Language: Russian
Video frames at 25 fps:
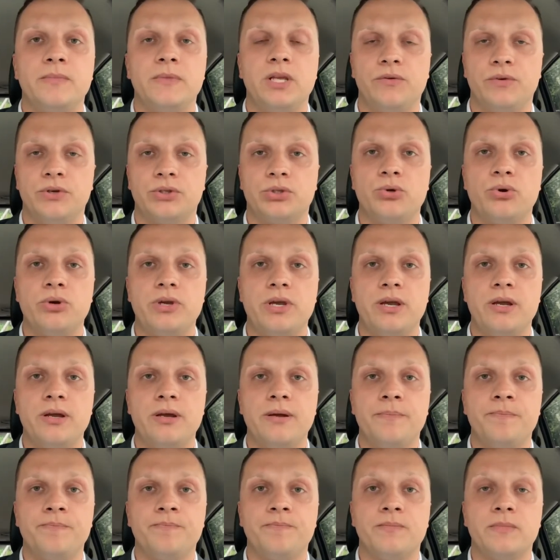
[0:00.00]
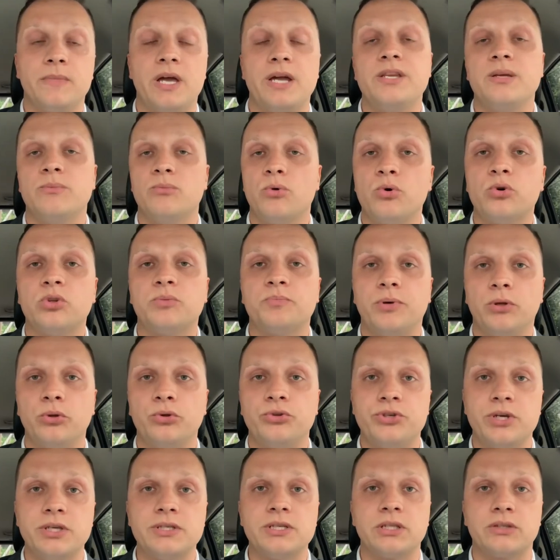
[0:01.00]
И в итоге они могут
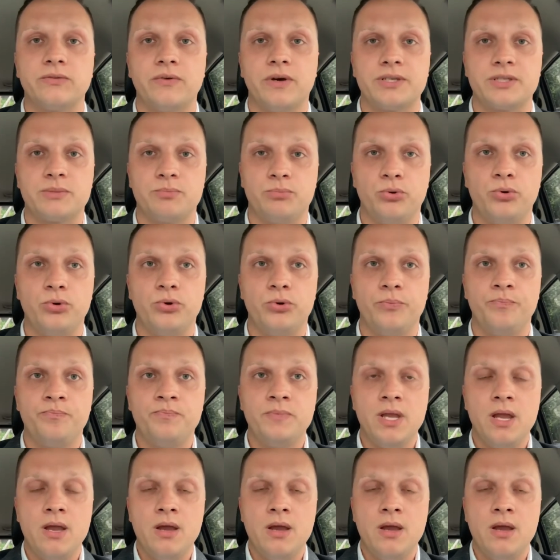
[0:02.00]
получить от вас пулю.